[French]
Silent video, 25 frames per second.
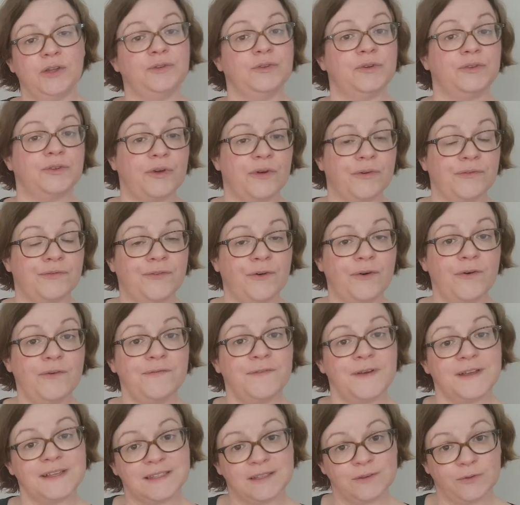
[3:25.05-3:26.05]
notre enfant
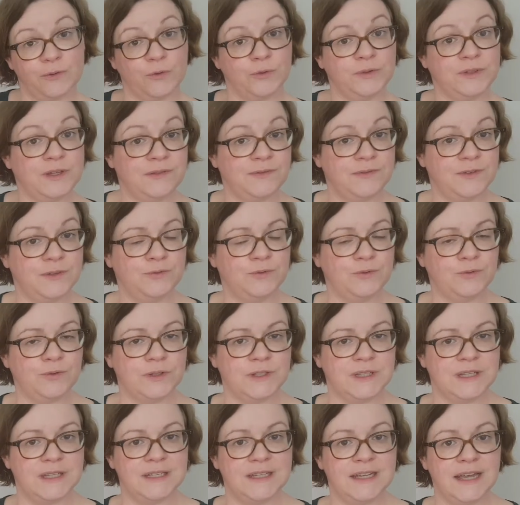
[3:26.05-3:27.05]
face aux défis du
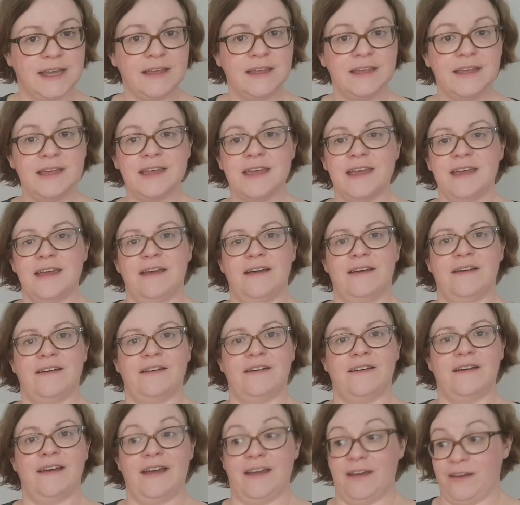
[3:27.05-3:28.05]
quotidien
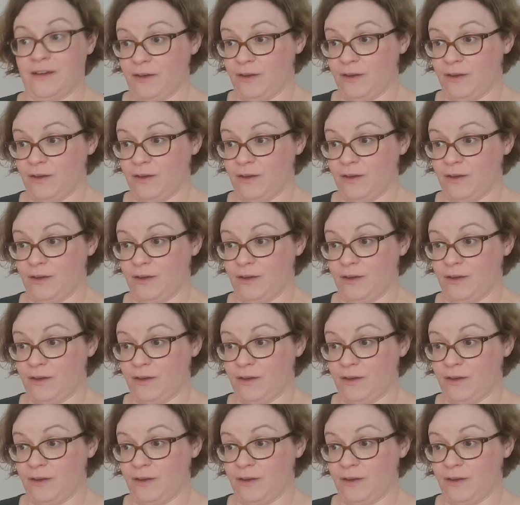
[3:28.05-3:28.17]
euh,